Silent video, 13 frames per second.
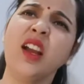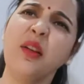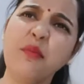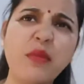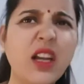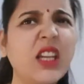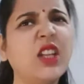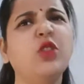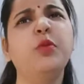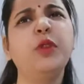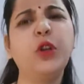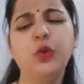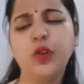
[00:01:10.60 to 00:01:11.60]
मानने दो
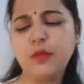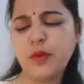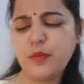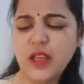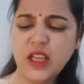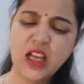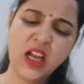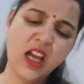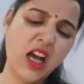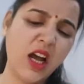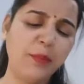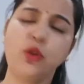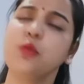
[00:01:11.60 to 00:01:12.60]
बिट्टू की मम्मी
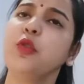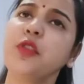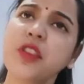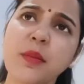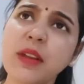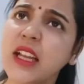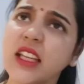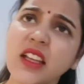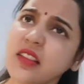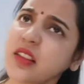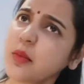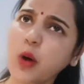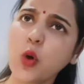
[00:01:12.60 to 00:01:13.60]
अब तो मुझसे भी ना ये
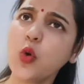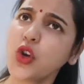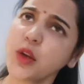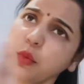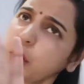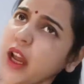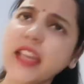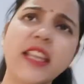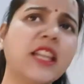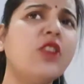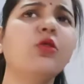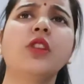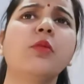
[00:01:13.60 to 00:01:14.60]
सब बहुओं की बुराई
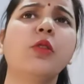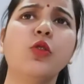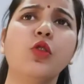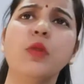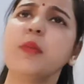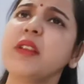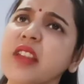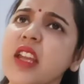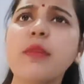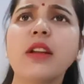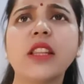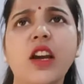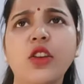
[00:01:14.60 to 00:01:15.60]
नहीं होती बिल्कुल भी मैं सही
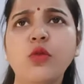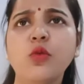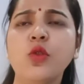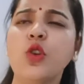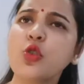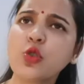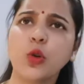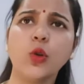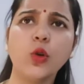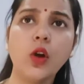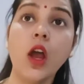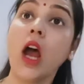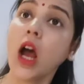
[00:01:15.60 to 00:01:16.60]
बता रही हूँ छोड़ो
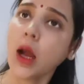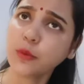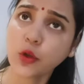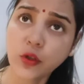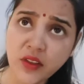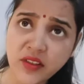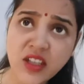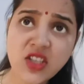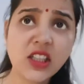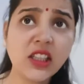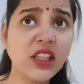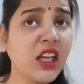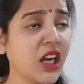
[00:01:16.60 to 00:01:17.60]
हम तो सत्संग
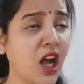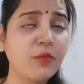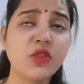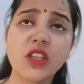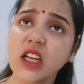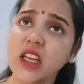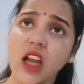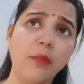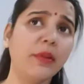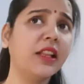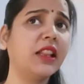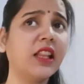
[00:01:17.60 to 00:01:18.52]
चलते राम जी का नाम लेते